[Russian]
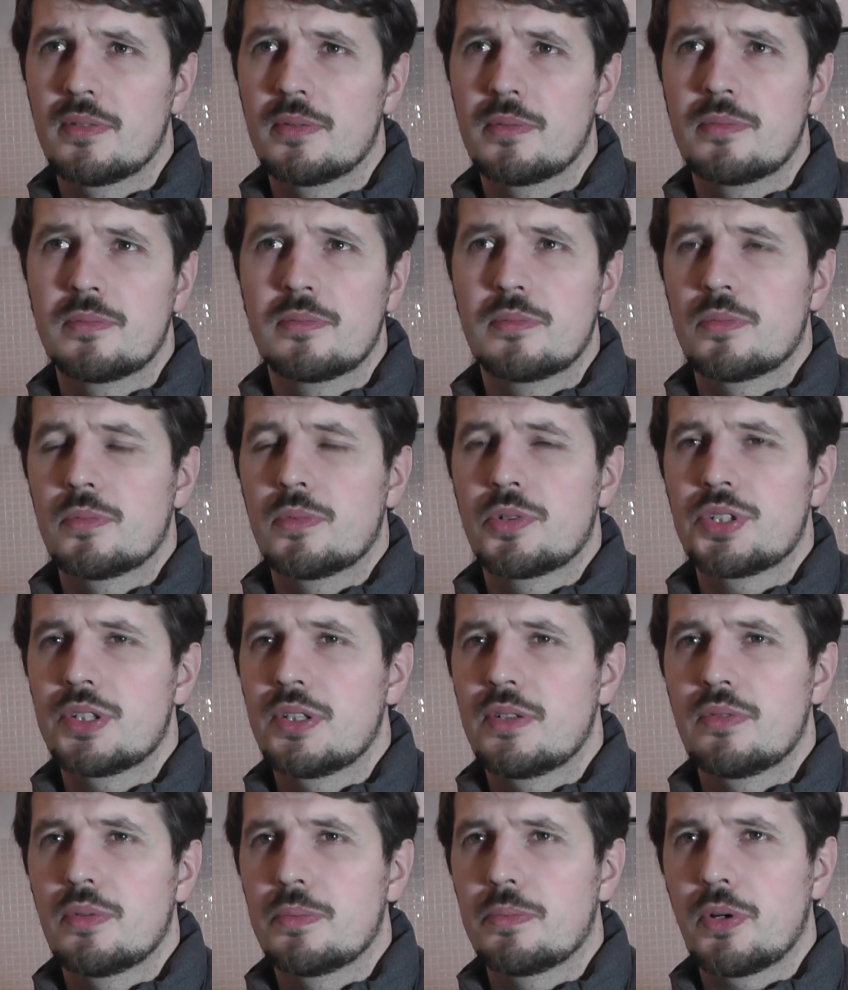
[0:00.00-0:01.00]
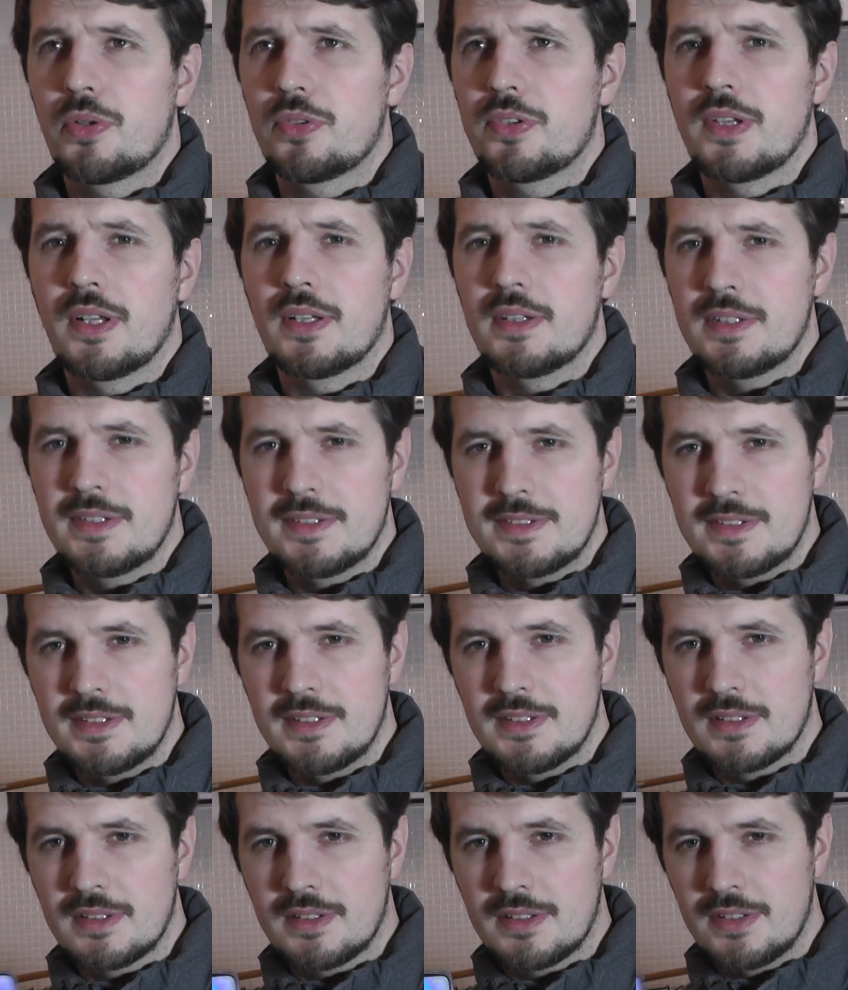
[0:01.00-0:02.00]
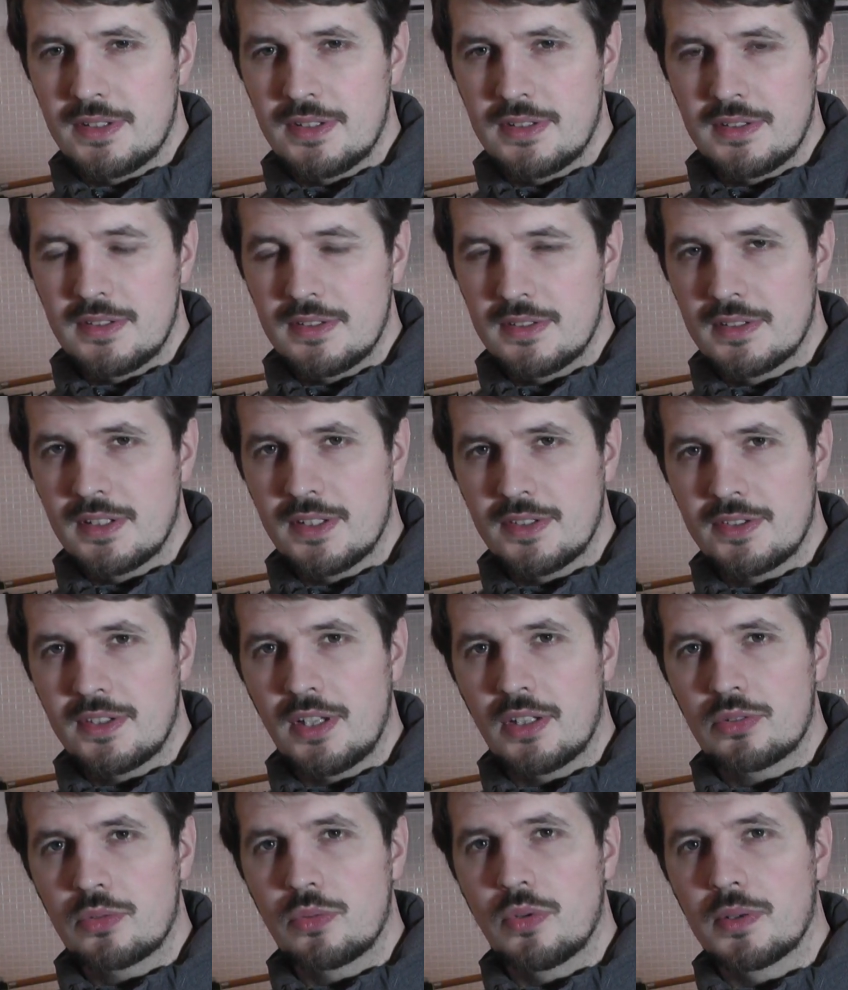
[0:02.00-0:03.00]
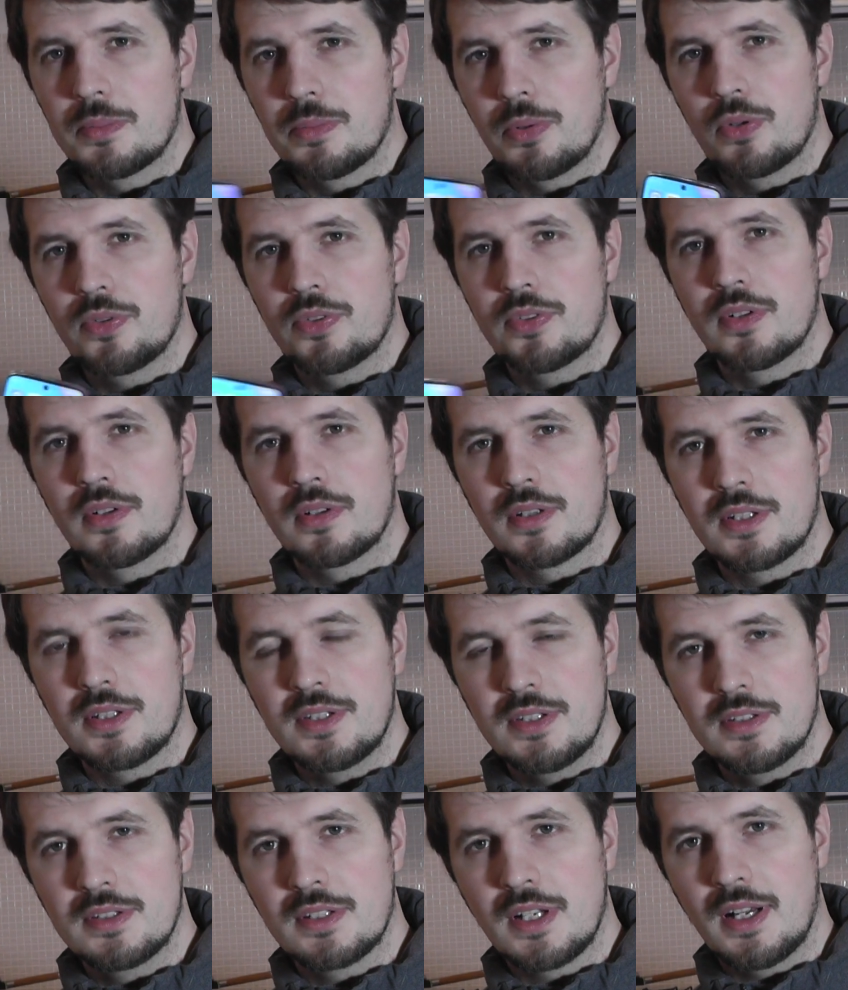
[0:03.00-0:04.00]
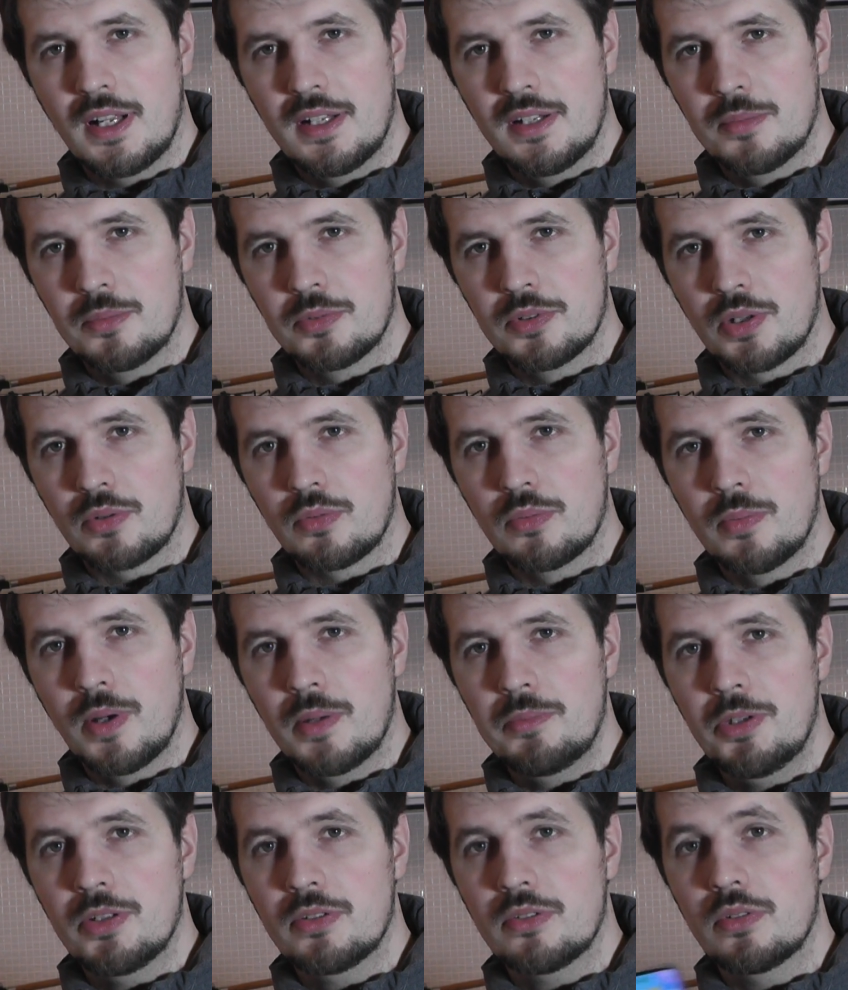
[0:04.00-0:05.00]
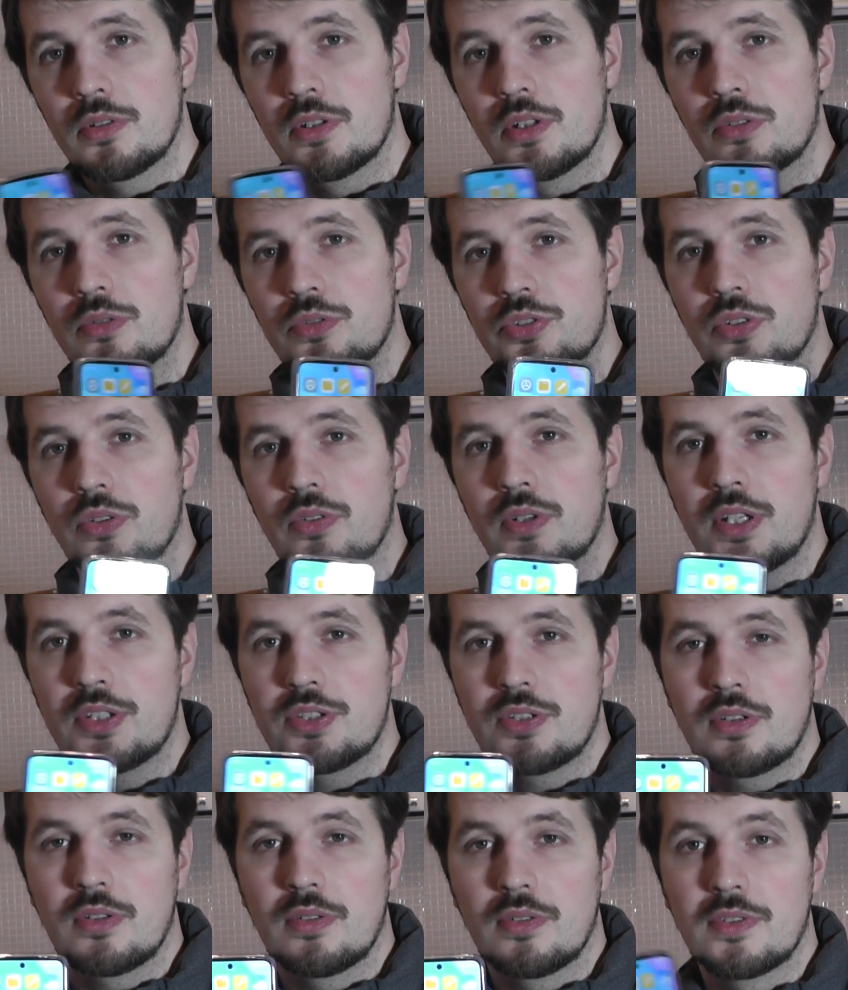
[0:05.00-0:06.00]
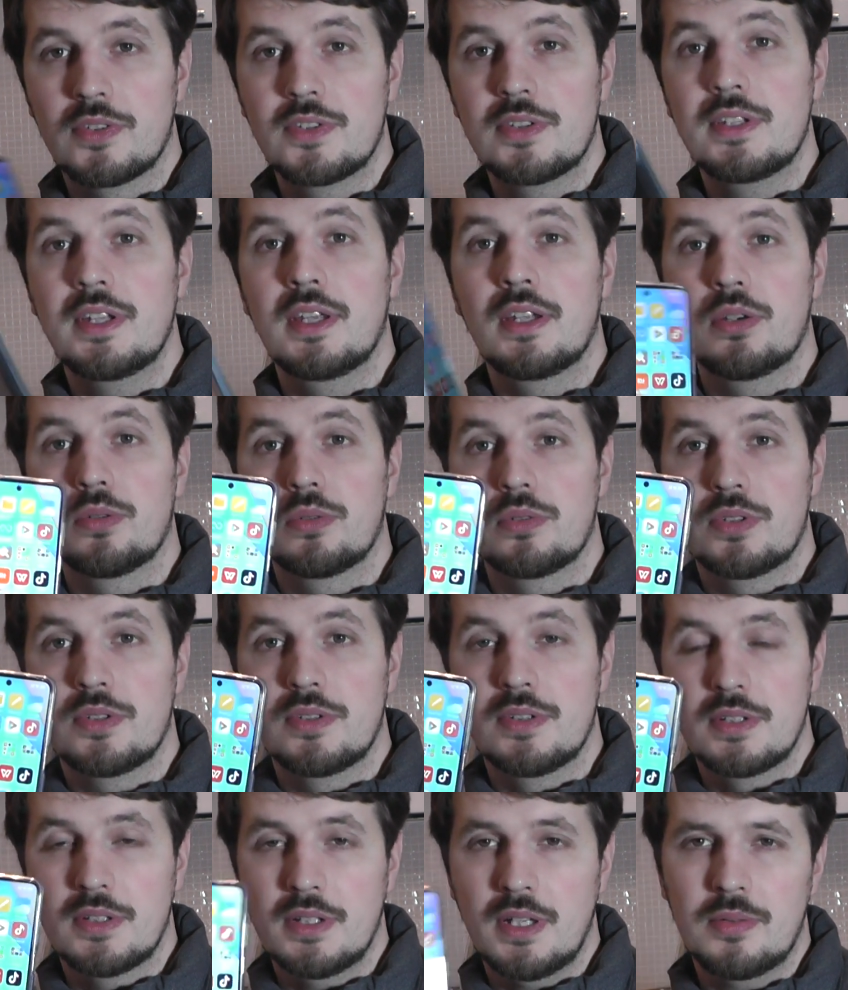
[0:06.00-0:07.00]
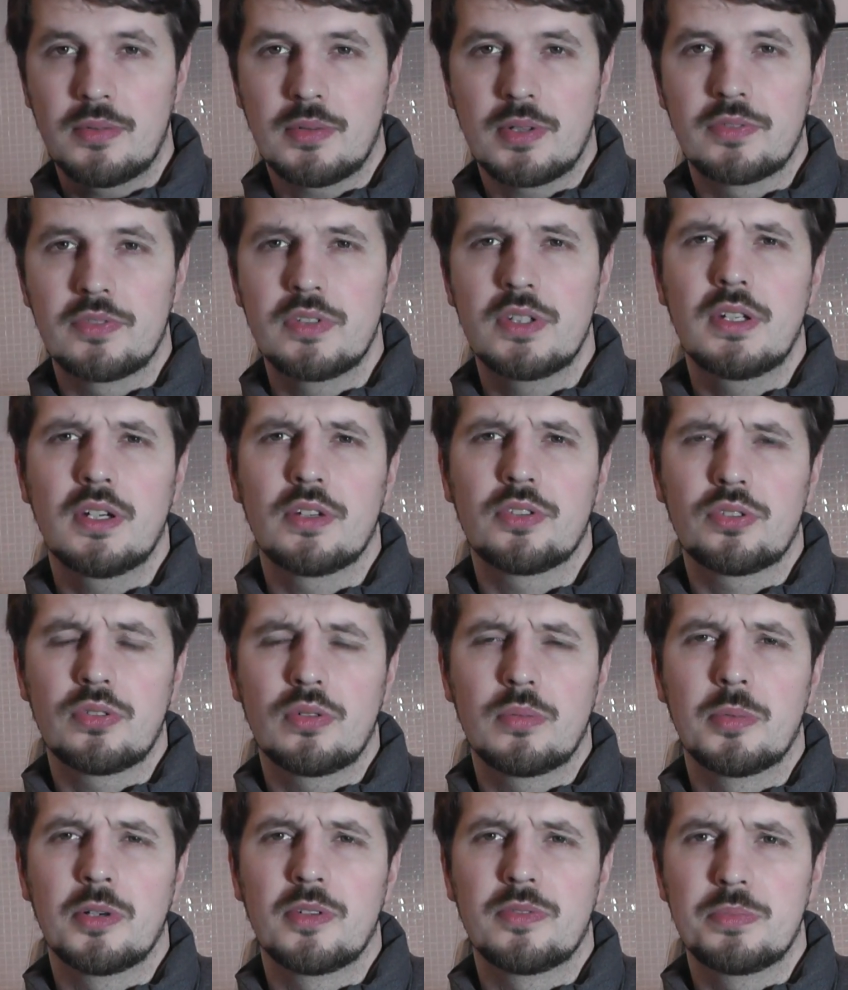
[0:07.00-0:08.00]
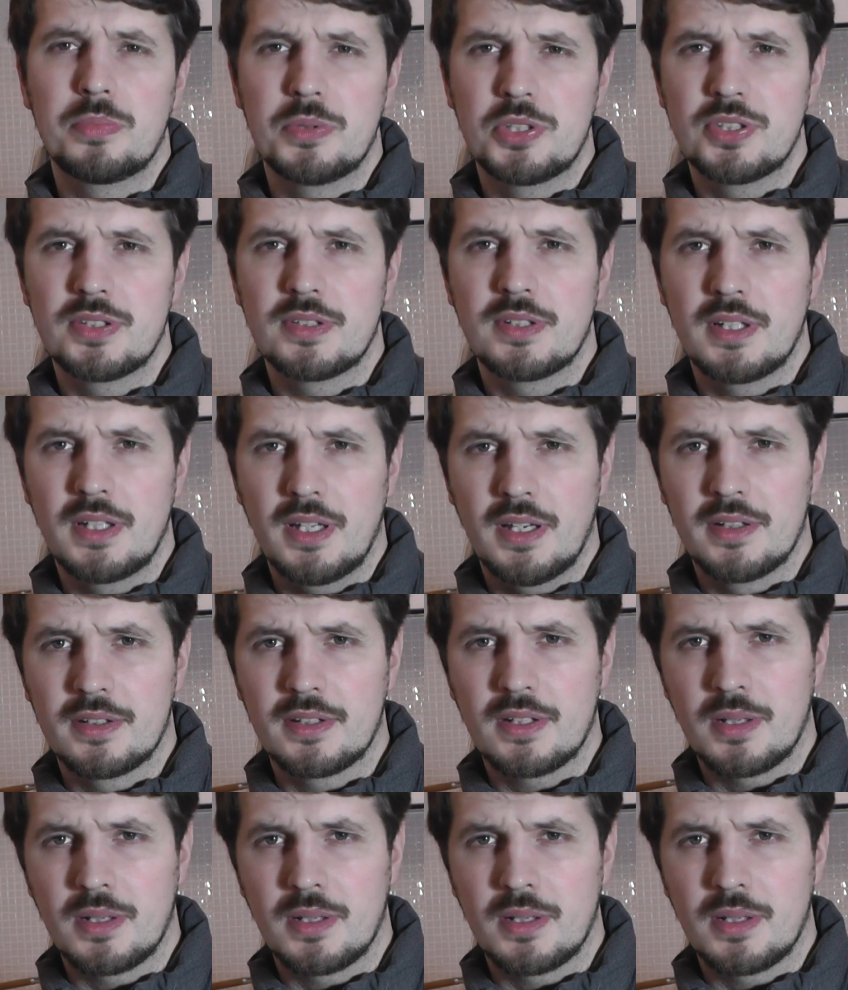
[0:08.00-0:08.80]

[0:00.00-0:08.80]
можно его просто отнести к недостатку, а просто к нейтральному такому моменту, это то, что качество стереодинамиков не особо впечатляет,